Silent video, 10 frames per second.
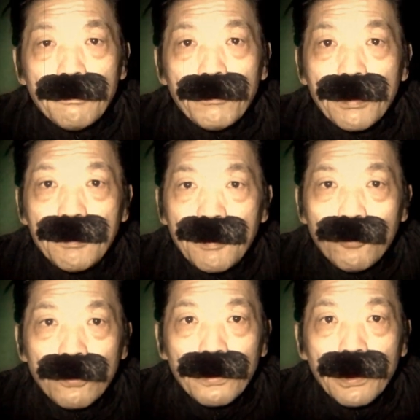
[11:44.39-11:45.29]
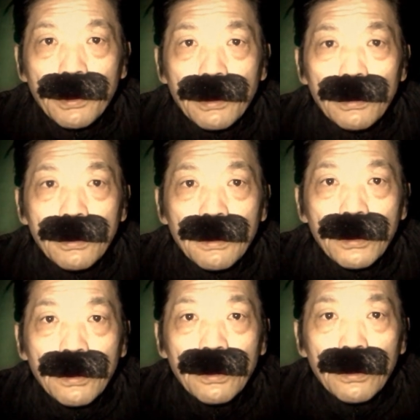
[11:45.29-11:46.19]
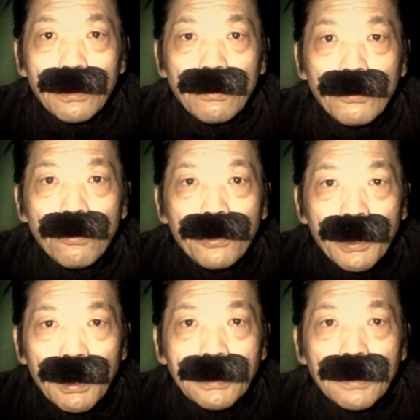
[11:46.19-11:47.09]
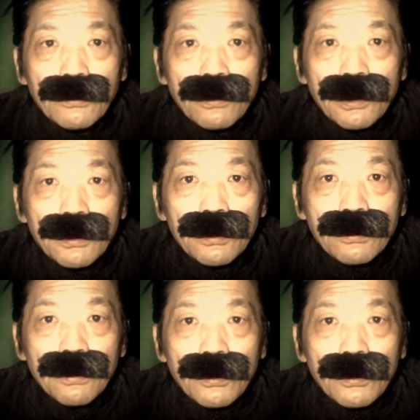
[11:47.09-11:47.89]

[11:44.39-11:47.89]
耳元で声がしたそうなんですよ。